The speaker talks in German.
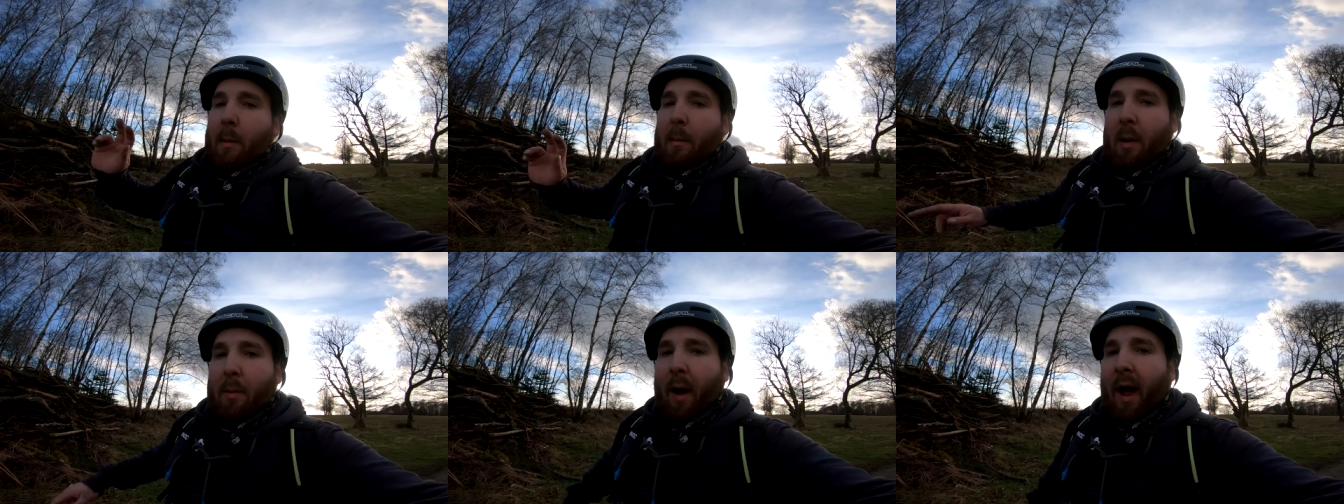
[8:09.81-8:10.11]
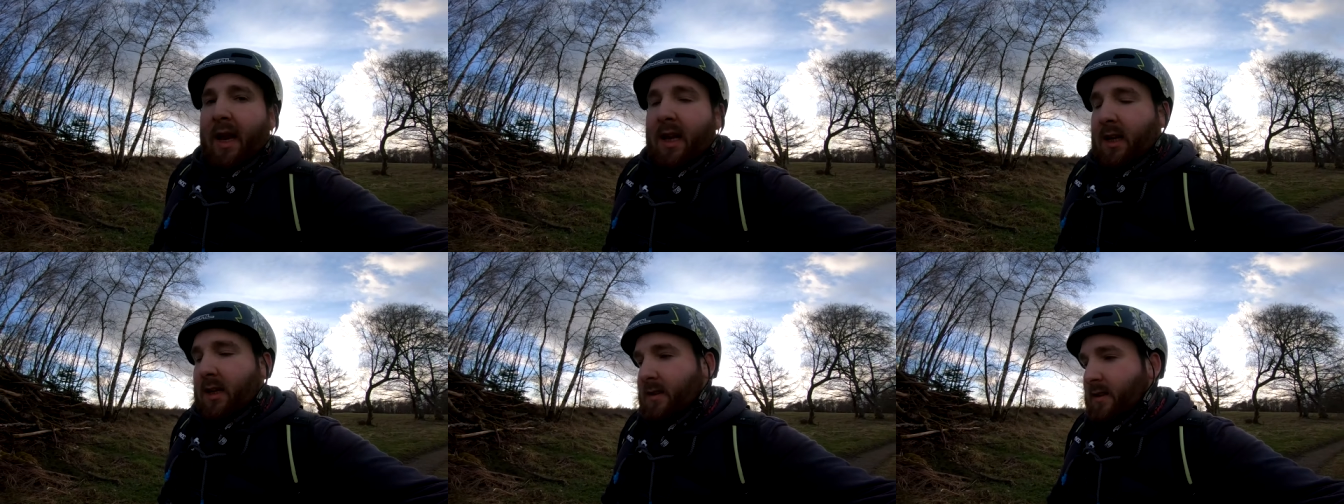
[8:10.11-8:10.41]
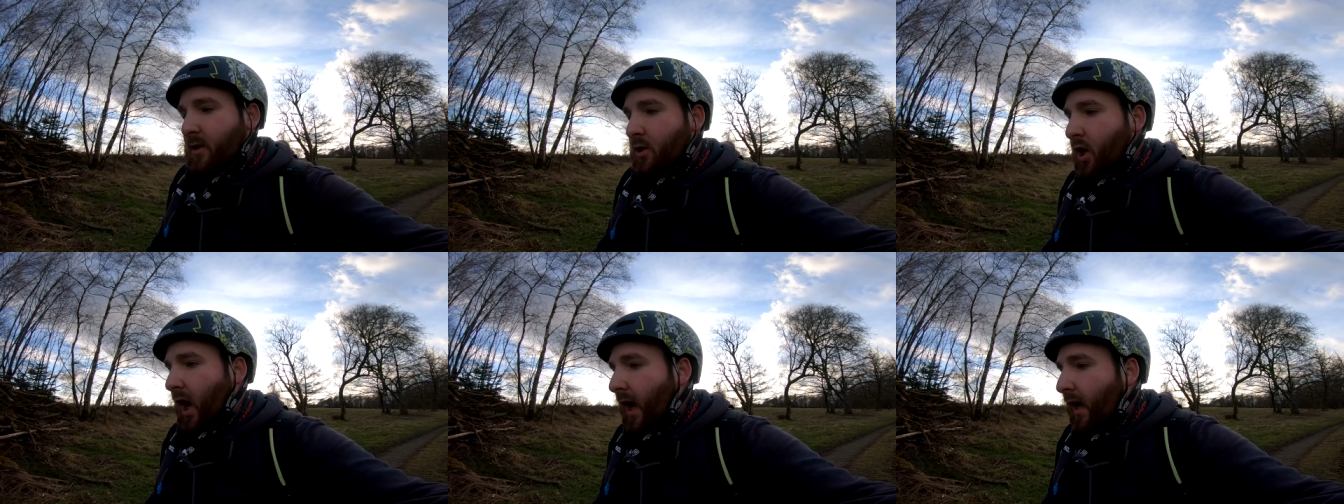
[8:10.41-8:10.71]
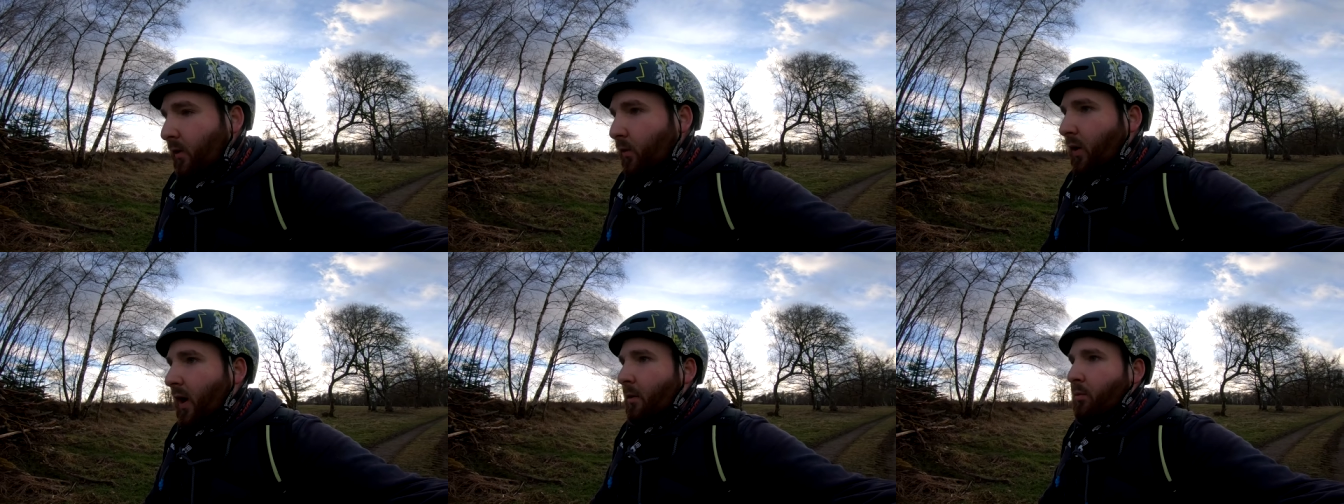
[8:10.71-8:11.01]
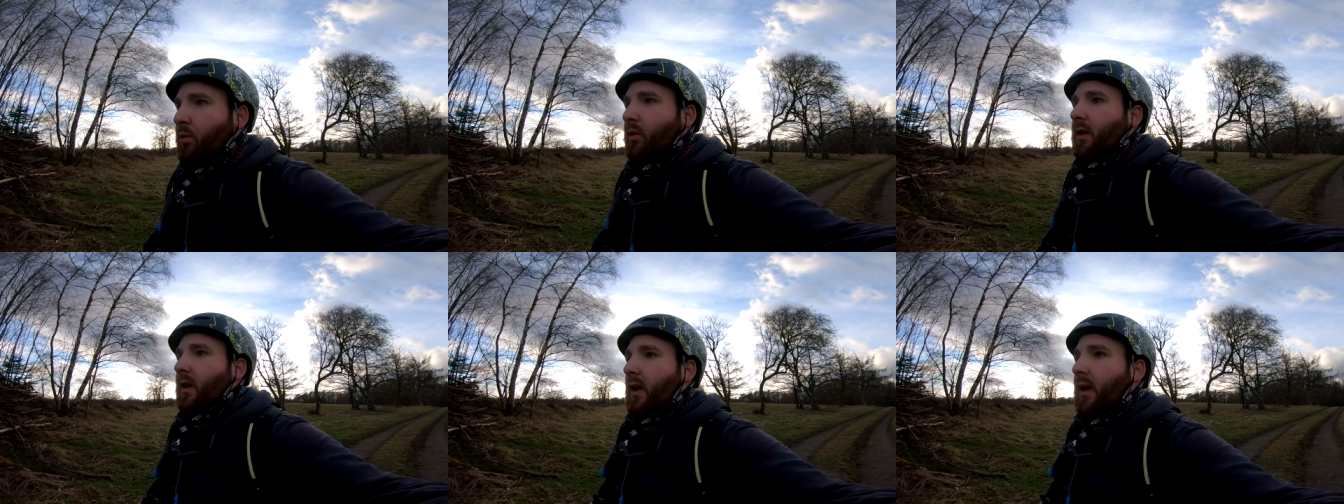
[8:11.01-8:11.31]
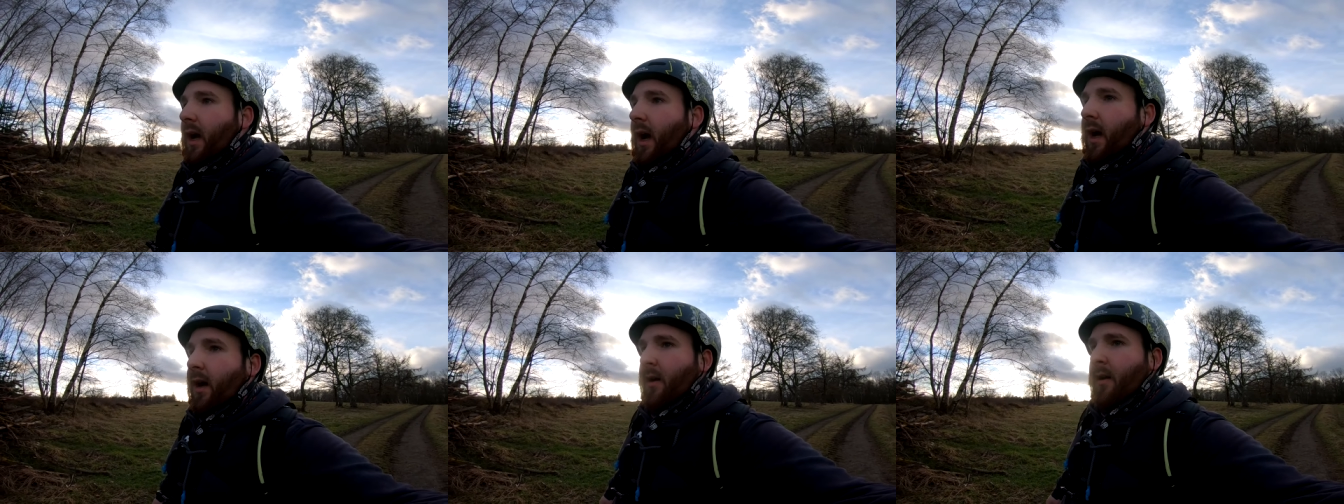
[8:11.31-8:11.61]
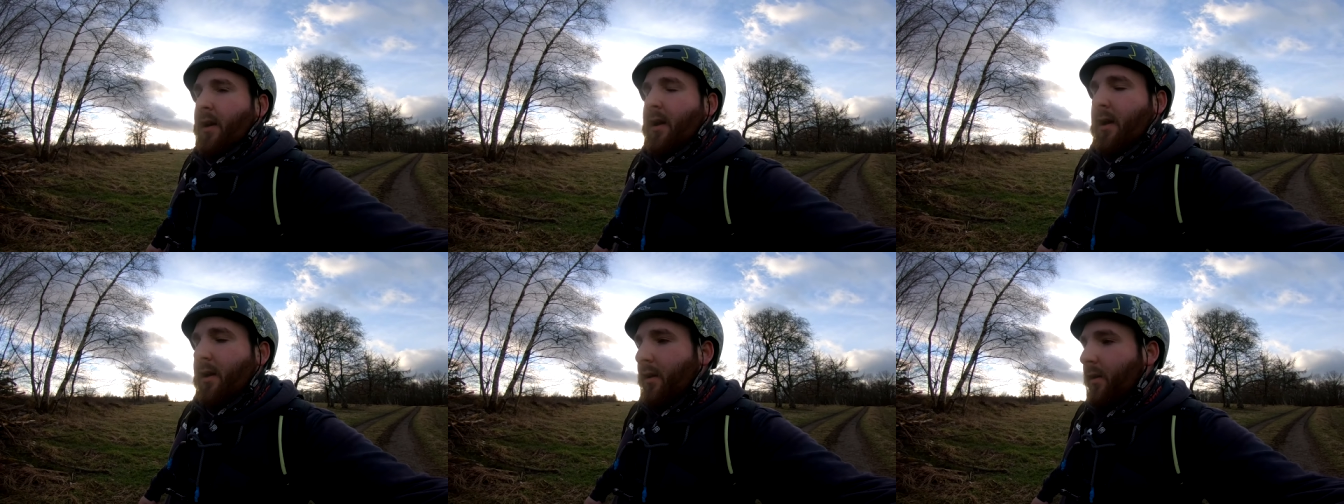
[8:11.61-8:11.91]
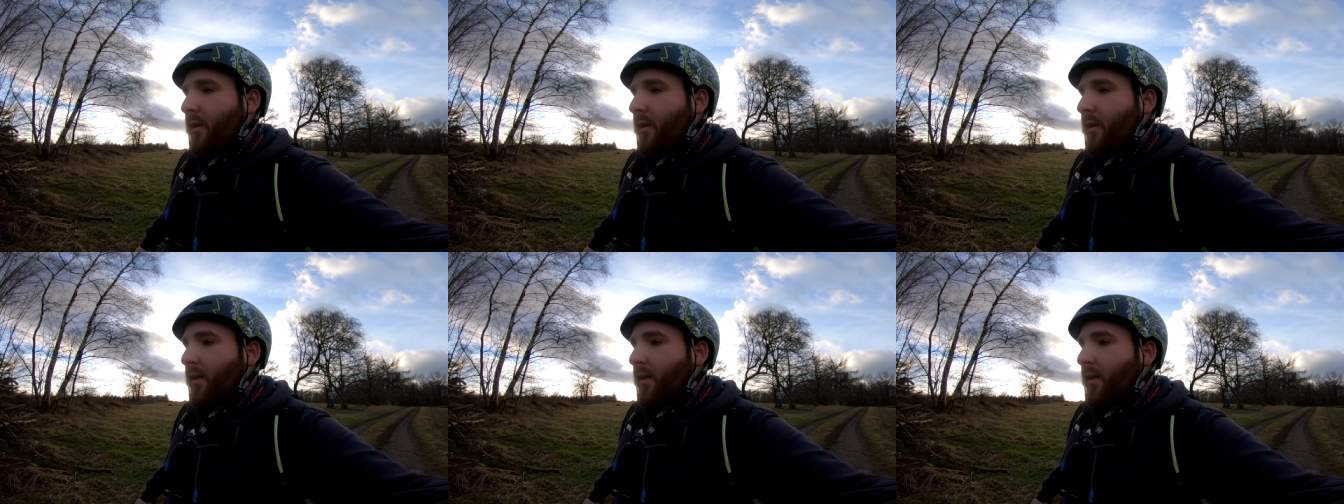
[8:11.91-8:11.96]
Beim Andi ist die Schaltung kaputt gegangen